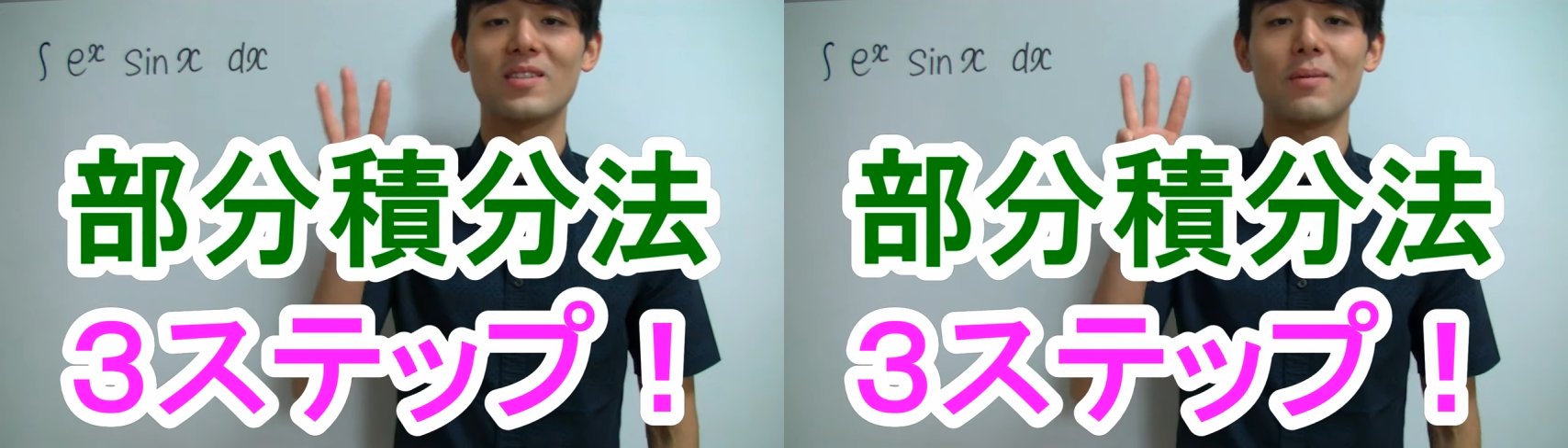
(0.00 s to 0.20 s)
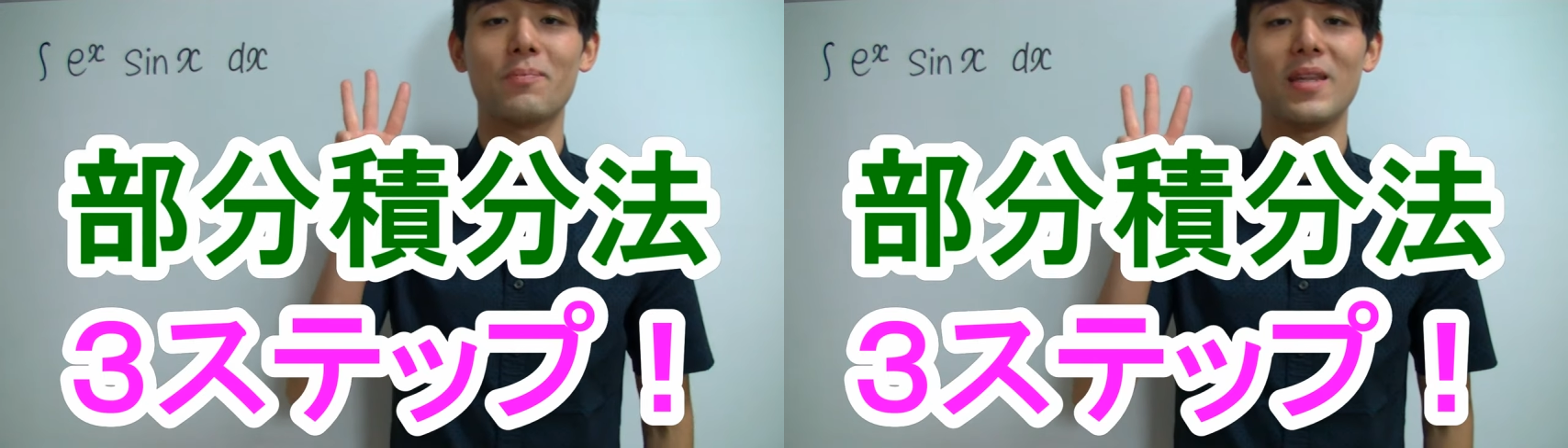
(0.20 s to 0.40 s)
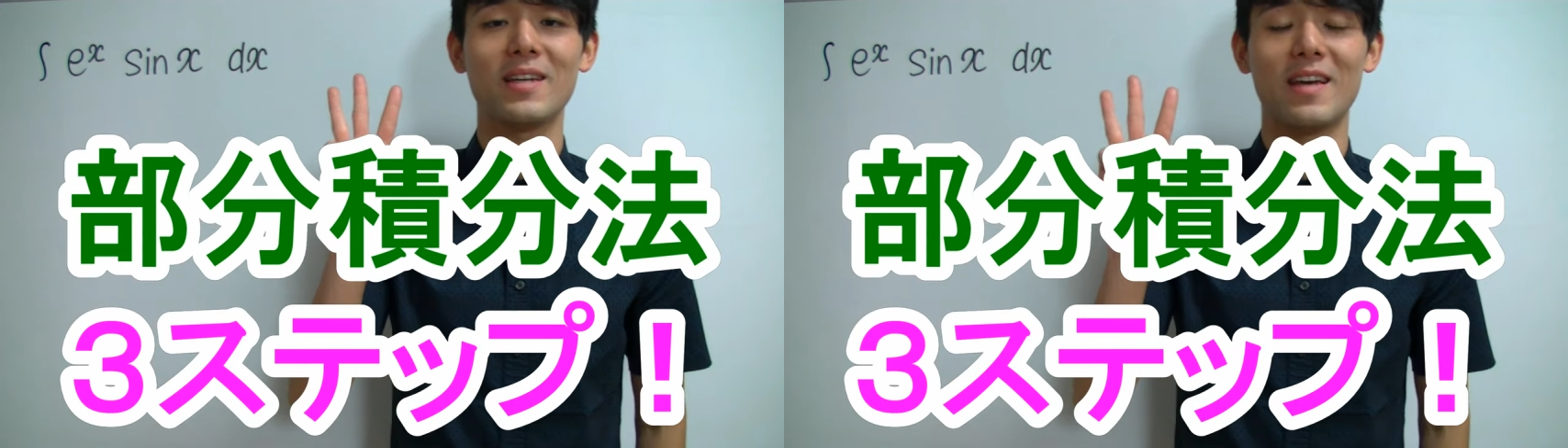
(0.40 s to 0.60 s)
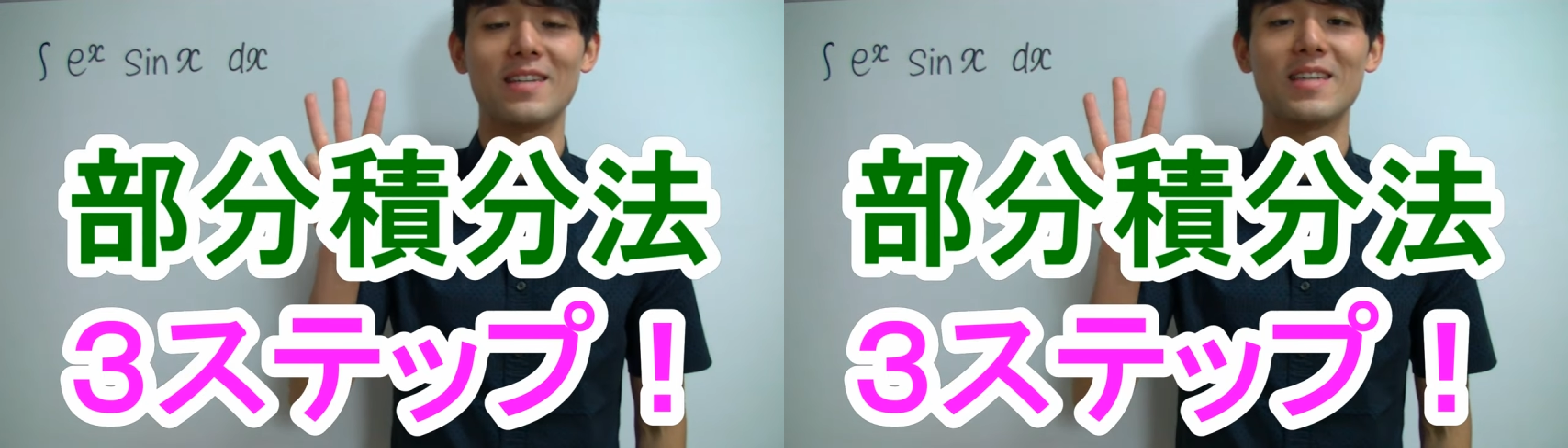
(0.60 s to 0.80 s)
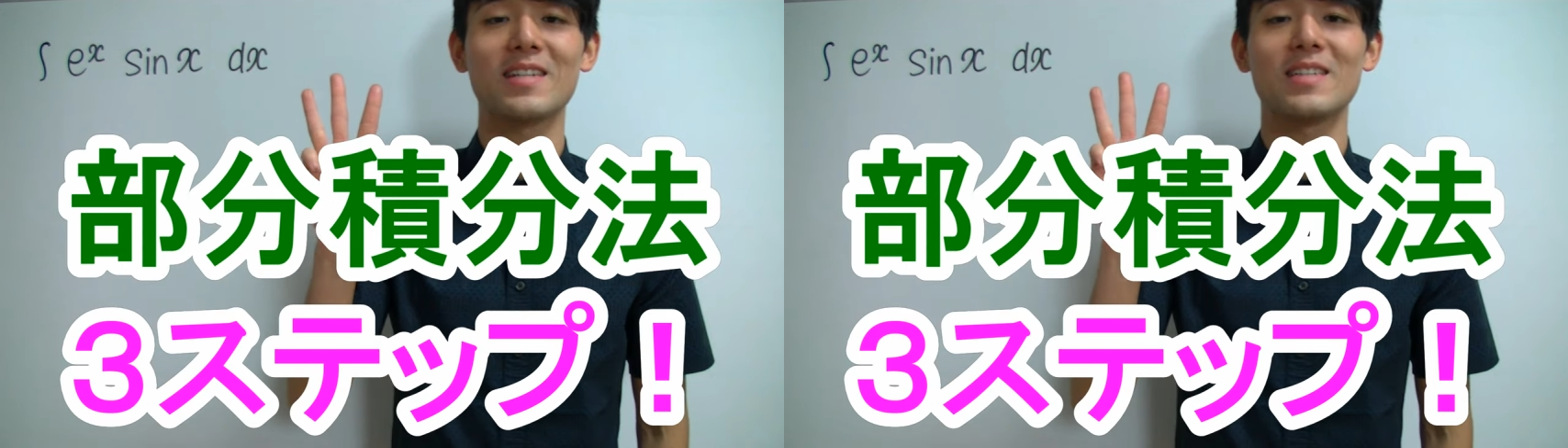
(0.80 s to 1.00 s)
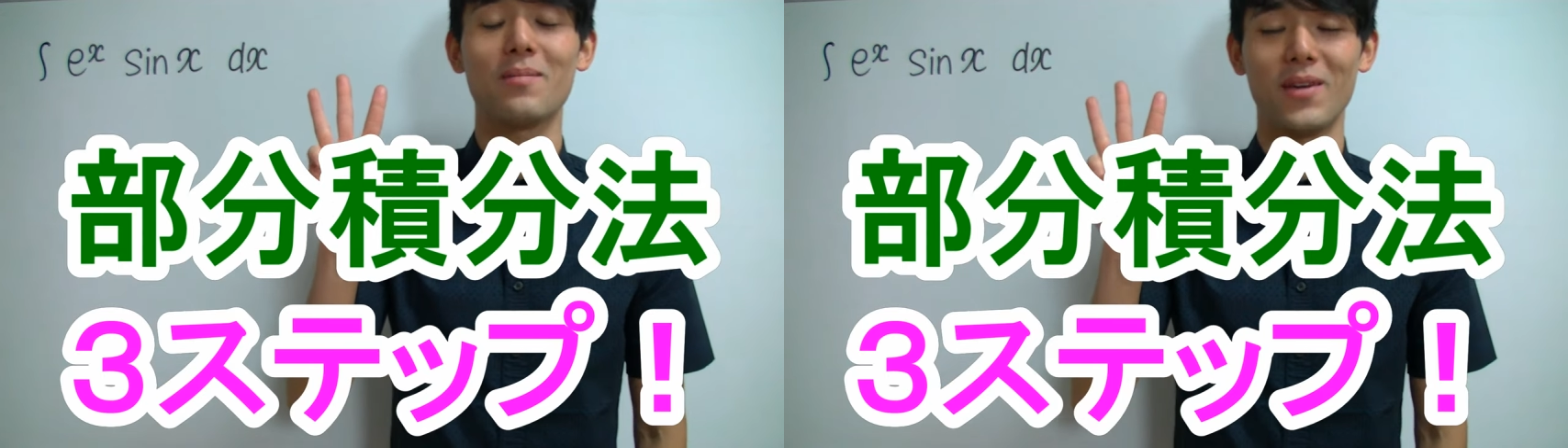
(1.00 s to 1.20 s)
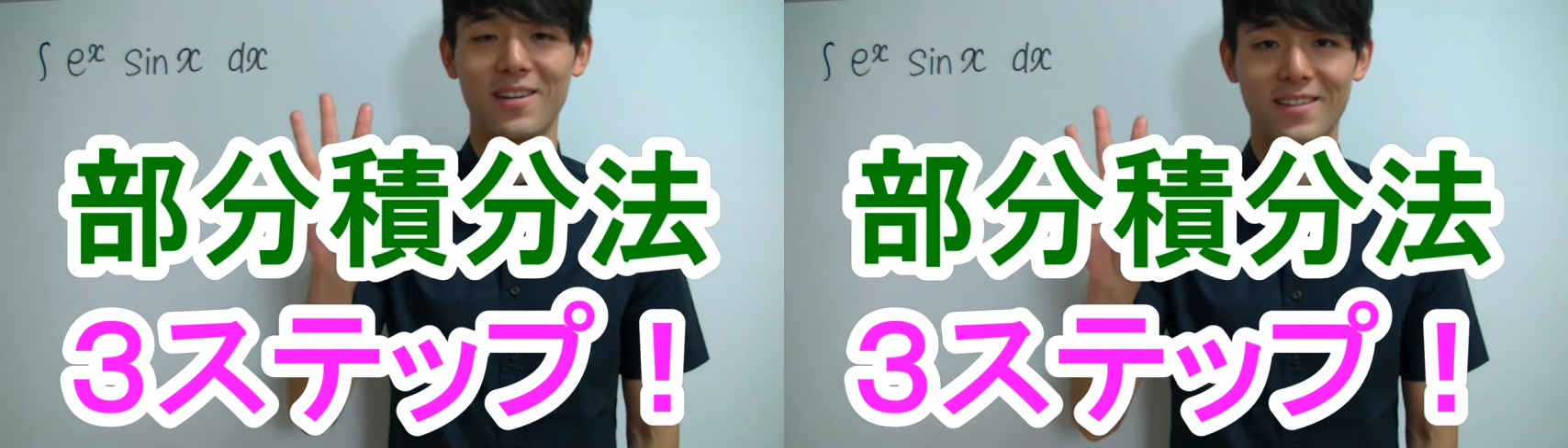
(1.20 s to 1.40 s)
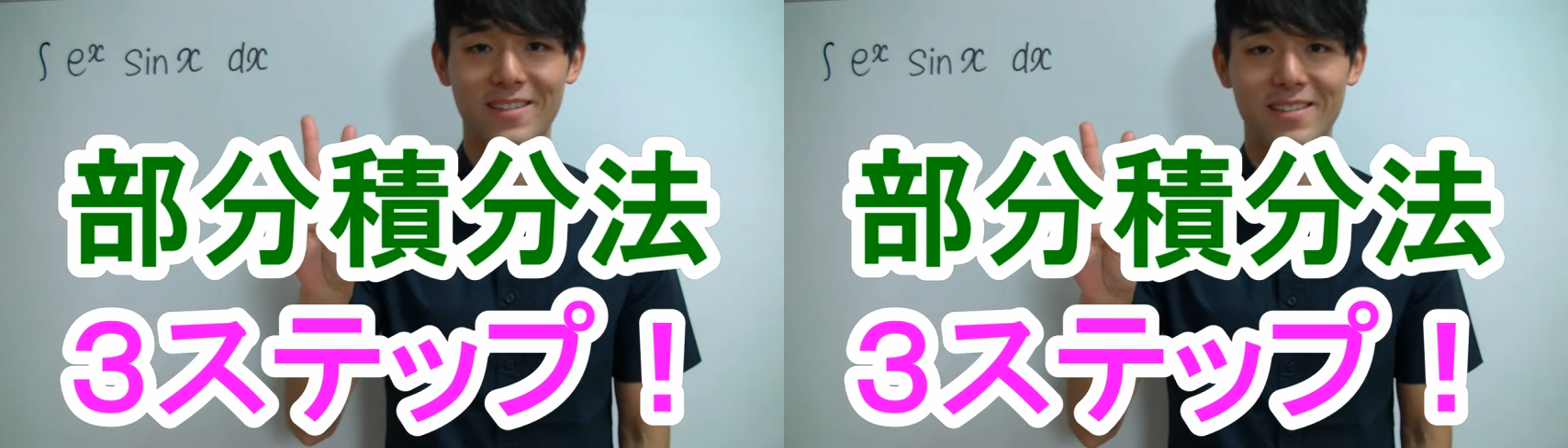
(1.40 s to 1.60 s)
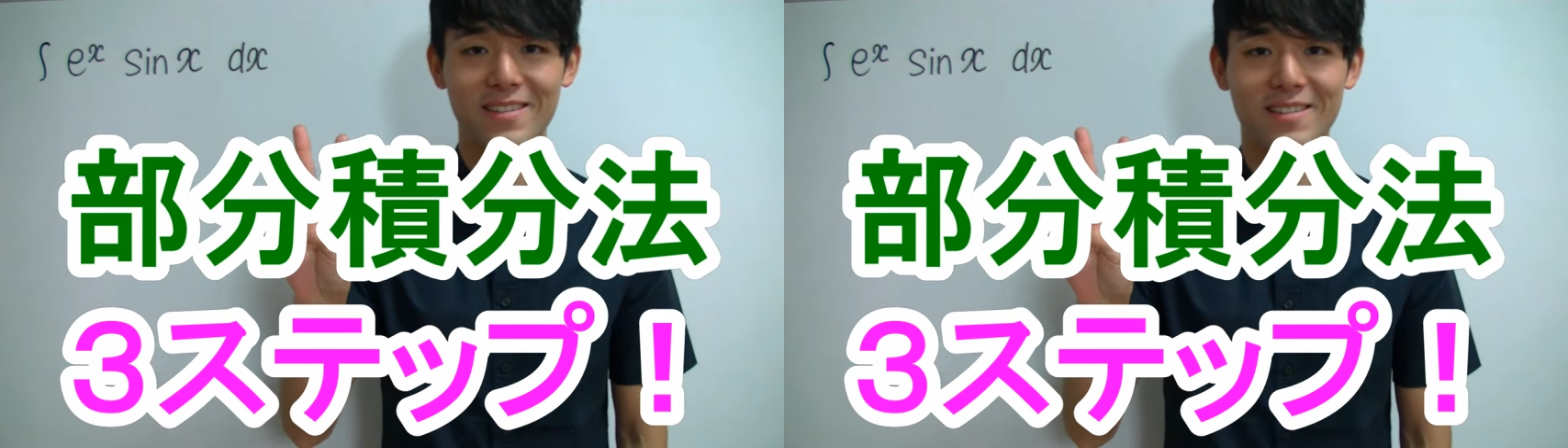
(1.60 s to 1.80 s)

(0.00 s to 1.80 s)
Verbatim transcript: ステップで計算してみよう。